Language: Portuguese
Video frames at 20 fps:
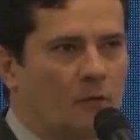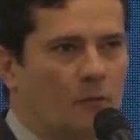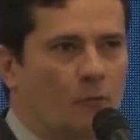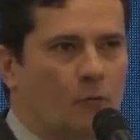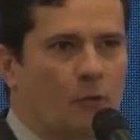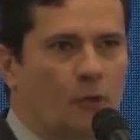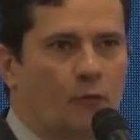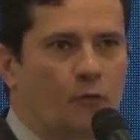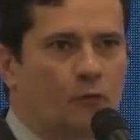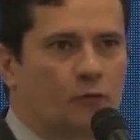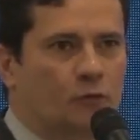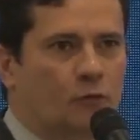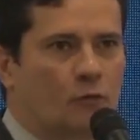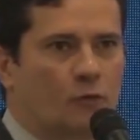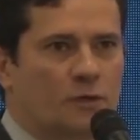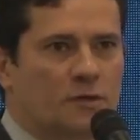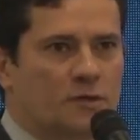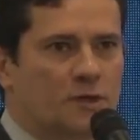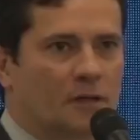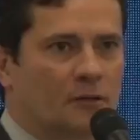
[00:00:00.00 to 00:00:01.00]
um profundo
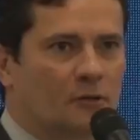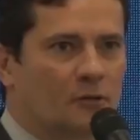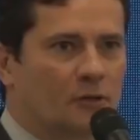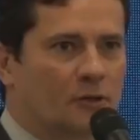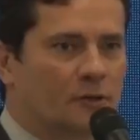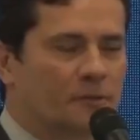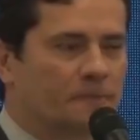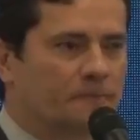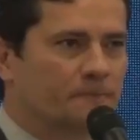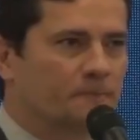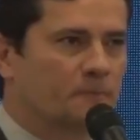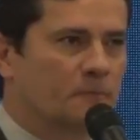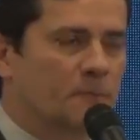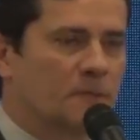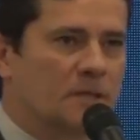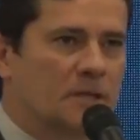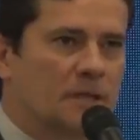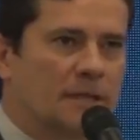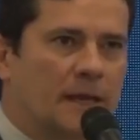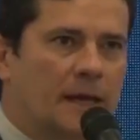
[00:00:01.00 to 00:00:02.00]
conhecedor
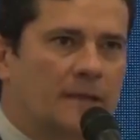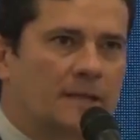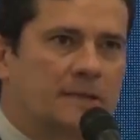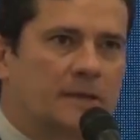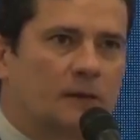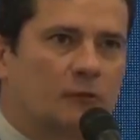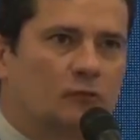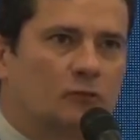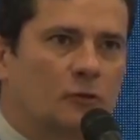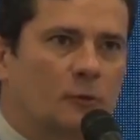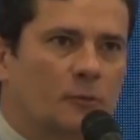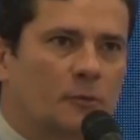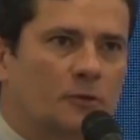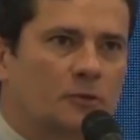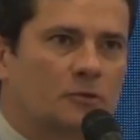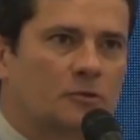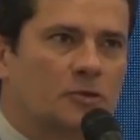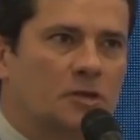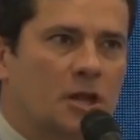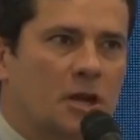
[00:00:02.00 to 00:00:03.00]
de análise econômica
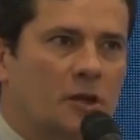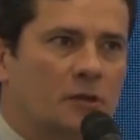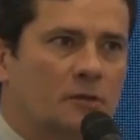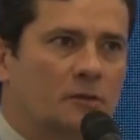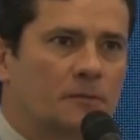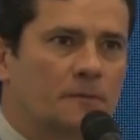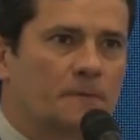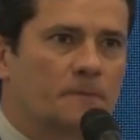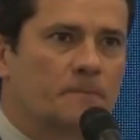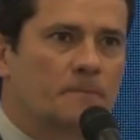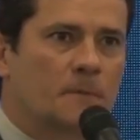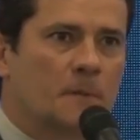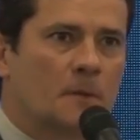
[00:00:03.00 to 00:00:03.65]
do direito.